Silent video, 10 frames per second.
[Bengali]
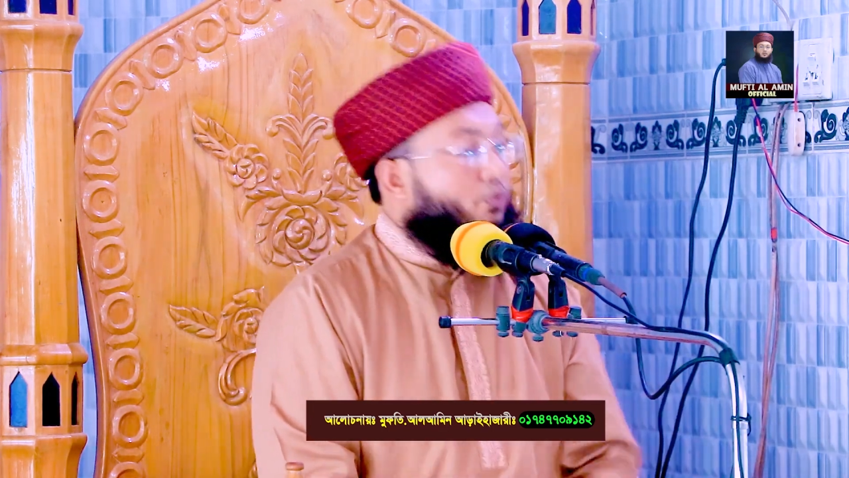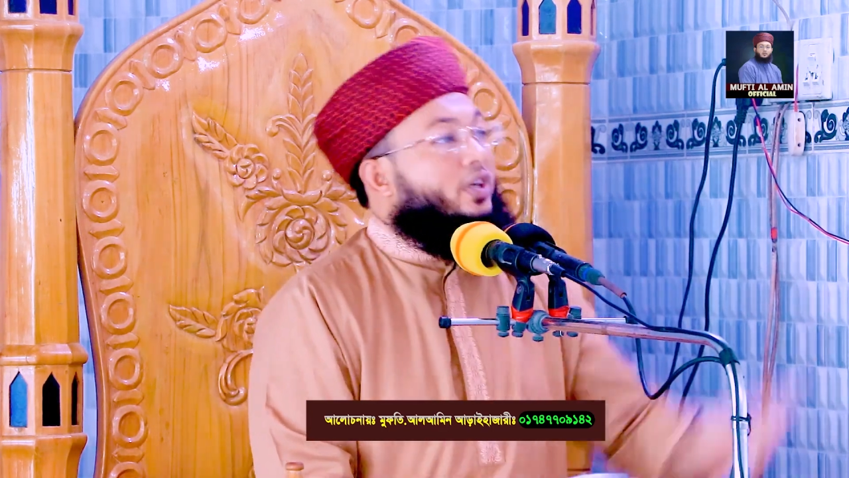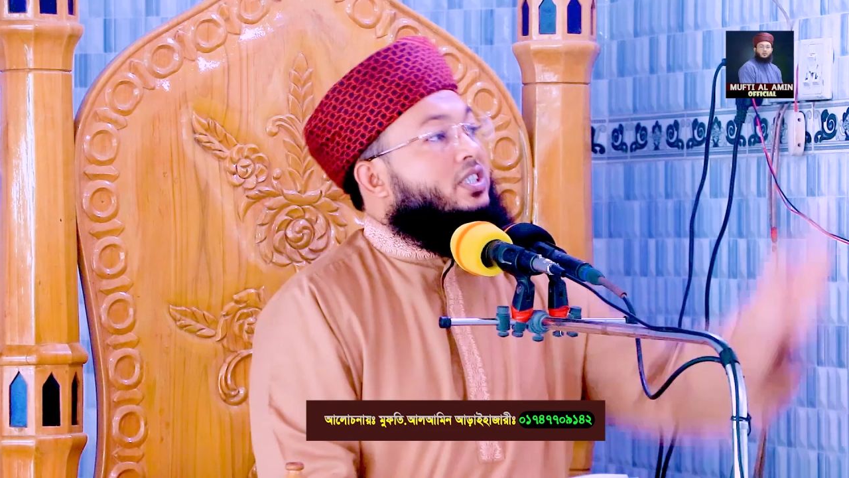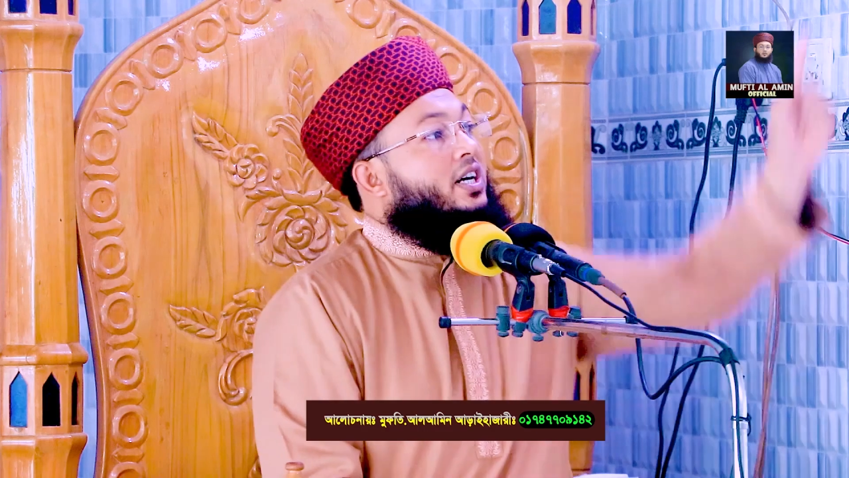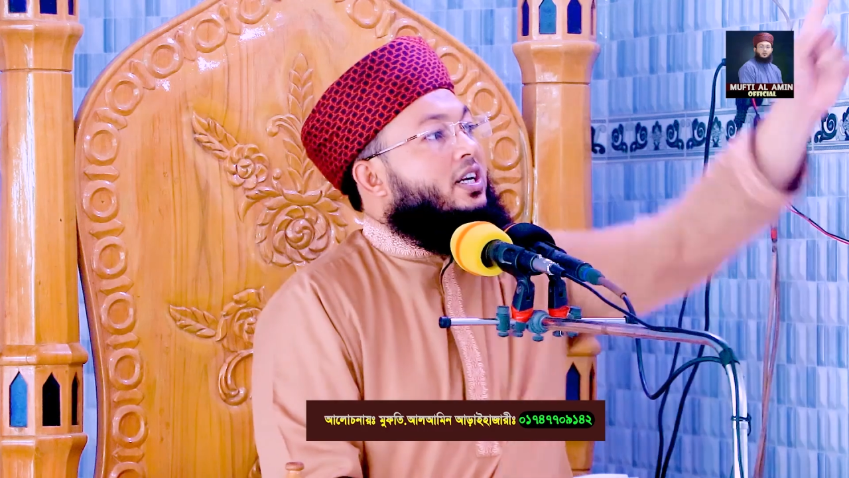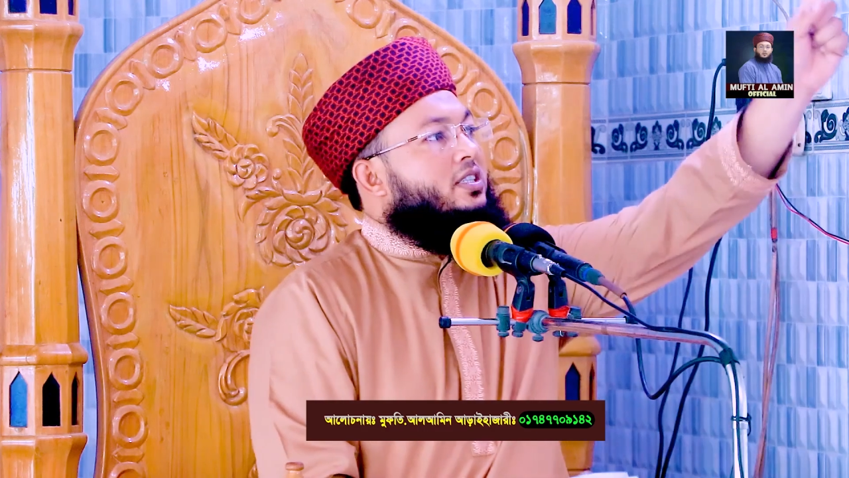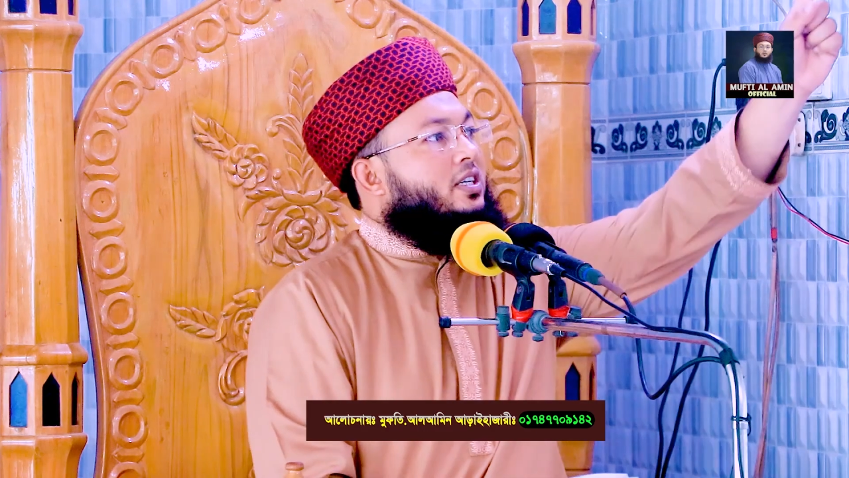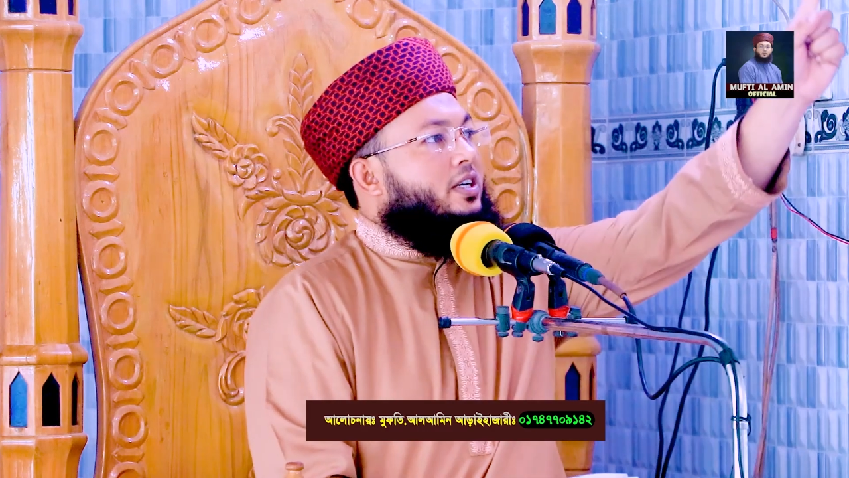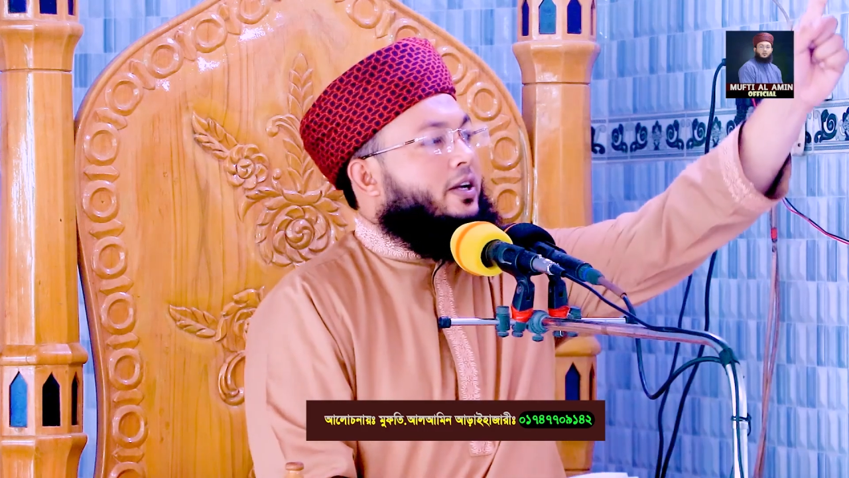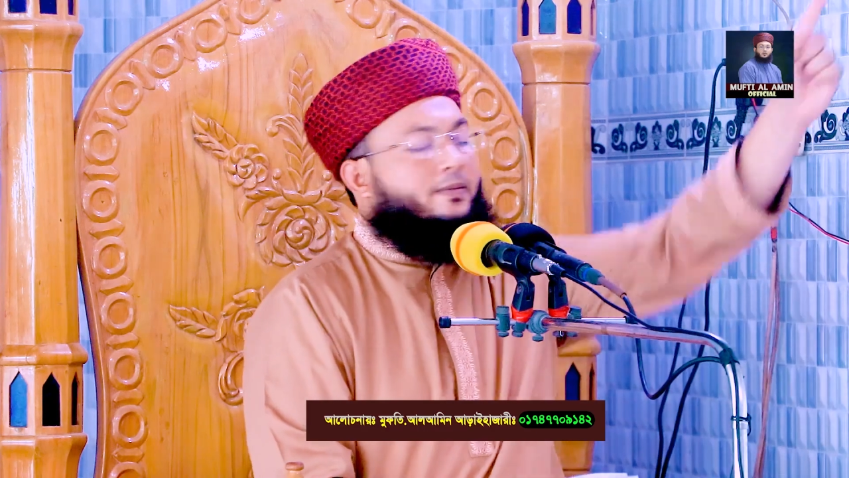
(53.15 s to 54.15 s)
মহেশখালী
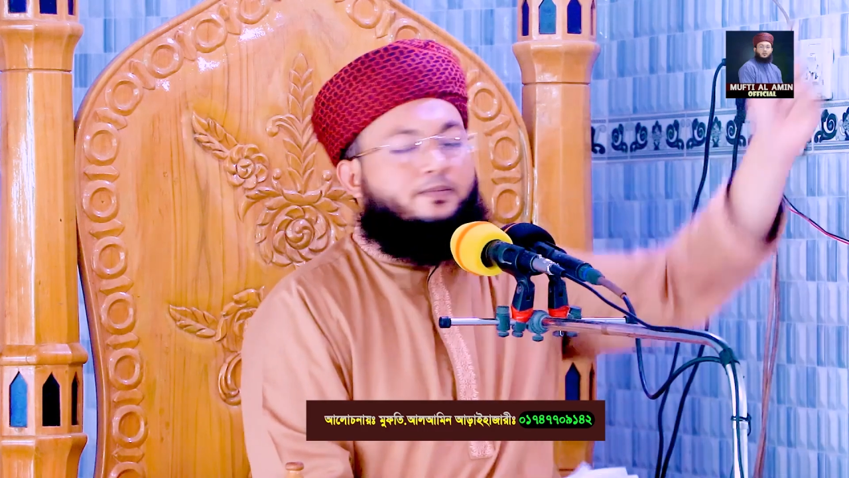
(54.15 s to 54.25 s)
থেকে